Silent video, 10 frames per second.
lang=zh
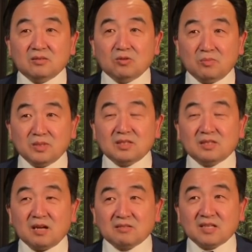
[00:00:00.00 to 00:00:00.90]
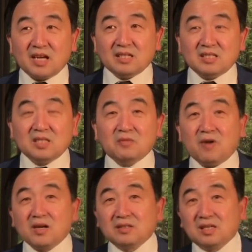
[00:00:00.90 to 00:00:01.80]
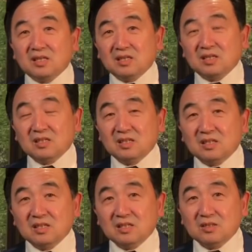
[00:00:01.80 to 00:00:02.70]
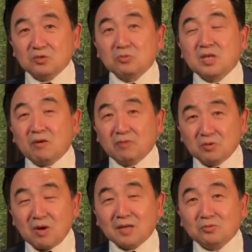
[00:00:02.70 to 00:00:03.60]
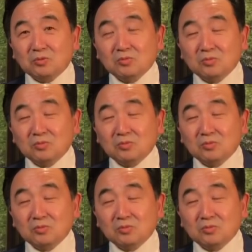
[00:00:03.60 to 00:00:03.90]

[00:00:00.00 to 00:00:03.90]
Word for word: 我们知道，在西方的宗教文化中，